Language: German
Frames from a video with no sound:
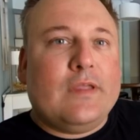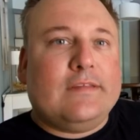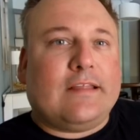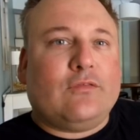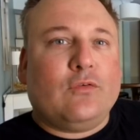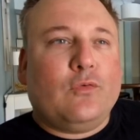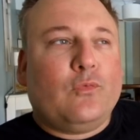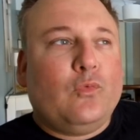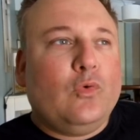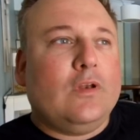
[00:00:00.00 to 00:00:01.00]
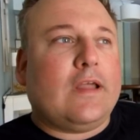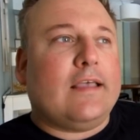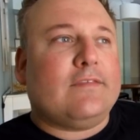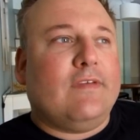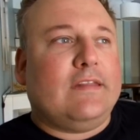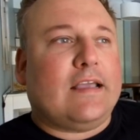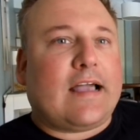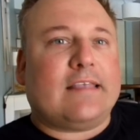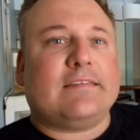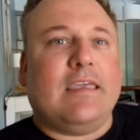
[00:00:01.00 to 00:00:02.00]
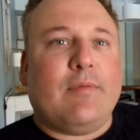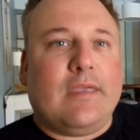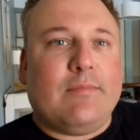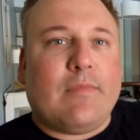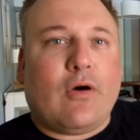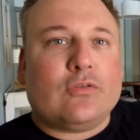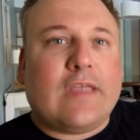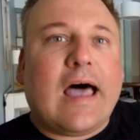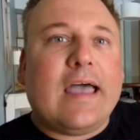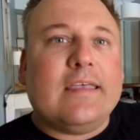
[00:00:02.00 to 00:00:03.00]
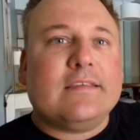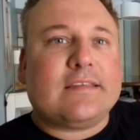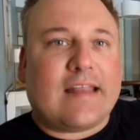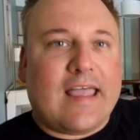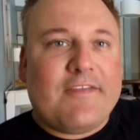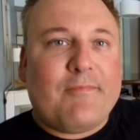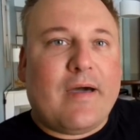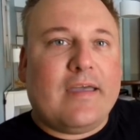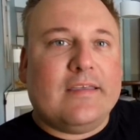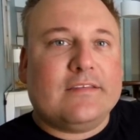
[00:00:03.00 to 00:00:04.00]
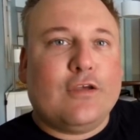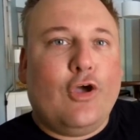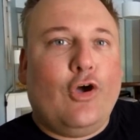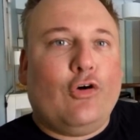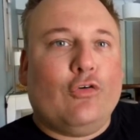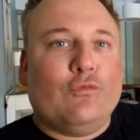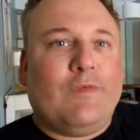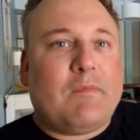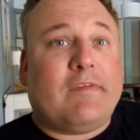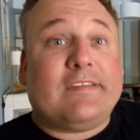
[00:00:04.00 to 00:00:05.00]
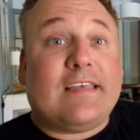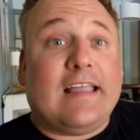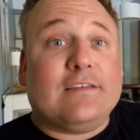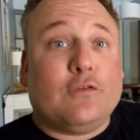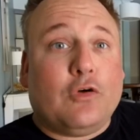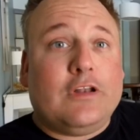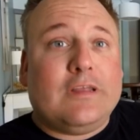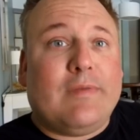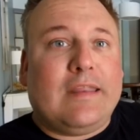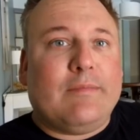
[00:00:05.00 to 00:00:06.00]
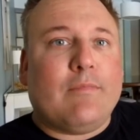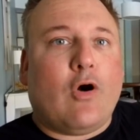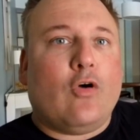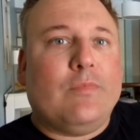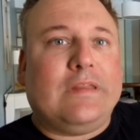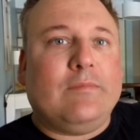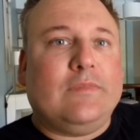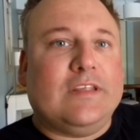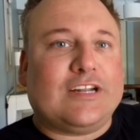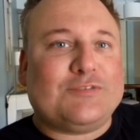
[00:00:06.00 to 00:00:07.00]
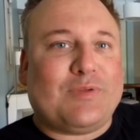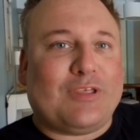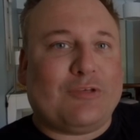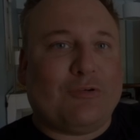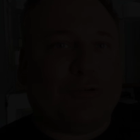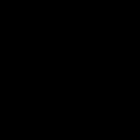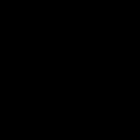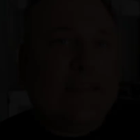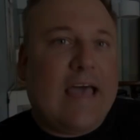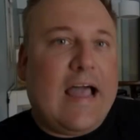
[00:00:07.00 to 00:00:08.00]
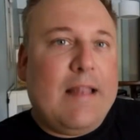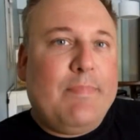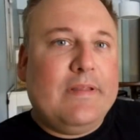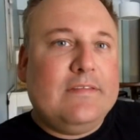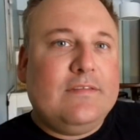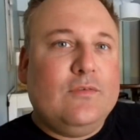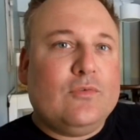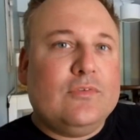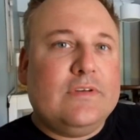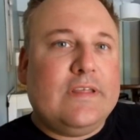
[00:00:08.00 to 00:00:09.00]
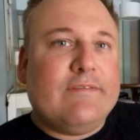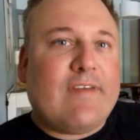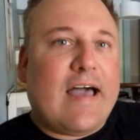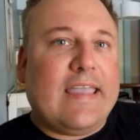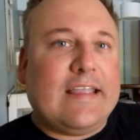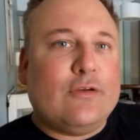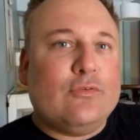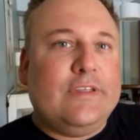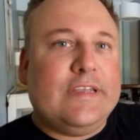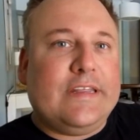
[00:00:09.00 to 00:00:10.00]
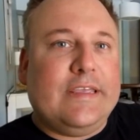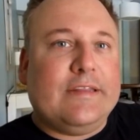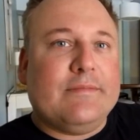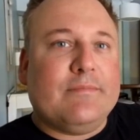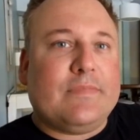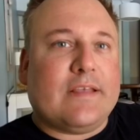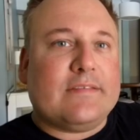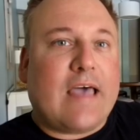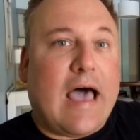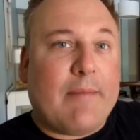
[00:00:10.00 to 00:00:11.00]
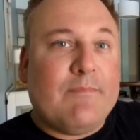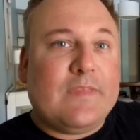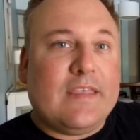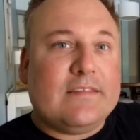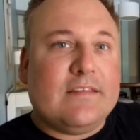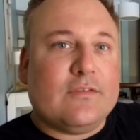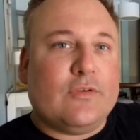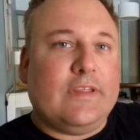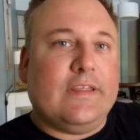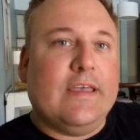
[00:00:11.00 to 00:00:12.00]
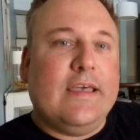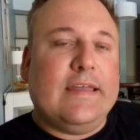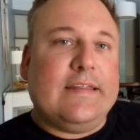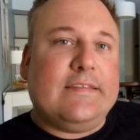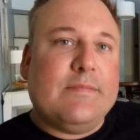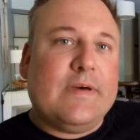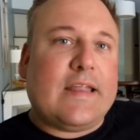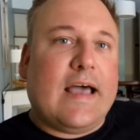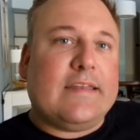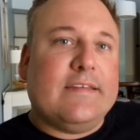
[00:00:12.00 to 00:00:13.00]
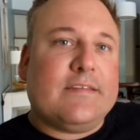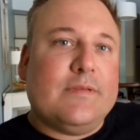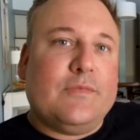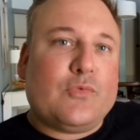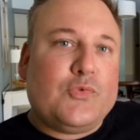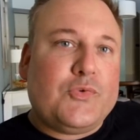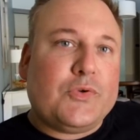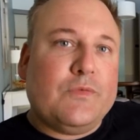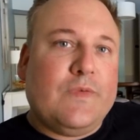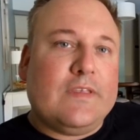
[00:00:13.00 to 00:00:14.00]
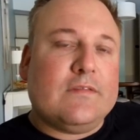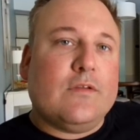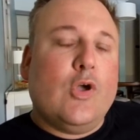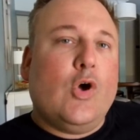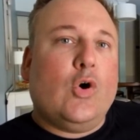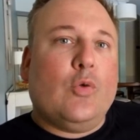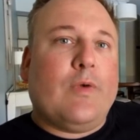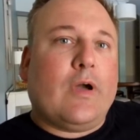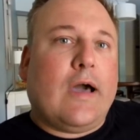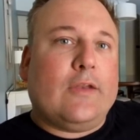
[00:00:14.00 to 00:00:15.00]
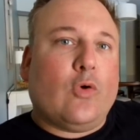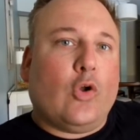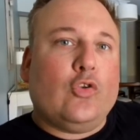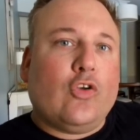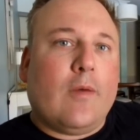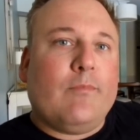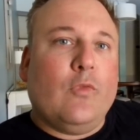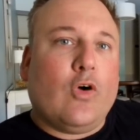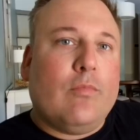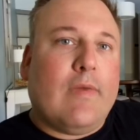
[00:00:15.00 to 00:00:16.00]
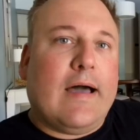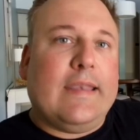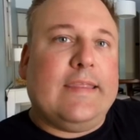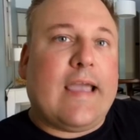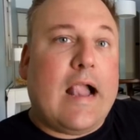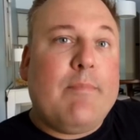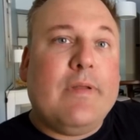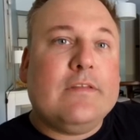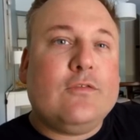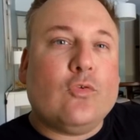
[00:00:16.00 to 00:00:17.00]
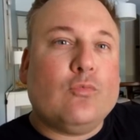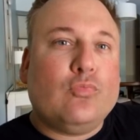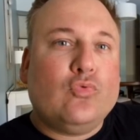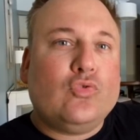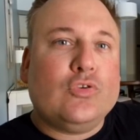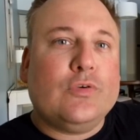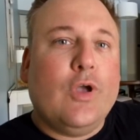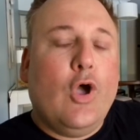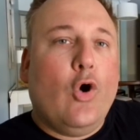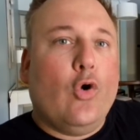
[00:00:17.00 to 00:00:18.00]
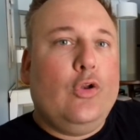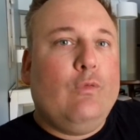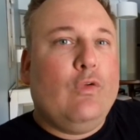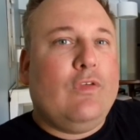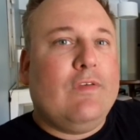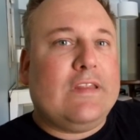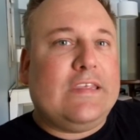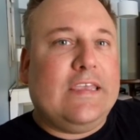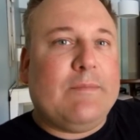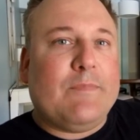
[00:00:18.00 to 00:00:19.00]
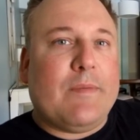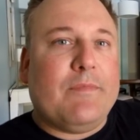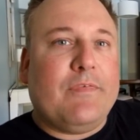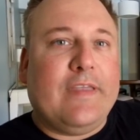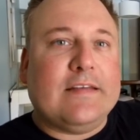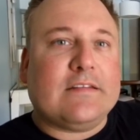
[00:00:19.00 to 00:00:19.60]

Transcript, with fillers: Das hat so ein Gefühl, als wenn der Gastgeber eben auch da ist, greifbar ist und wenn man was sein sollte, man eben auch mit ihm direkt sprechen könnte. In der Halbpension war inkludiert eben das Abendessen, also die, die Zimmerrate ist mit Frühstück gewesen und man kann on top nochmal die Halbpension buchen und die würde ich wirklich jedem empfehlen.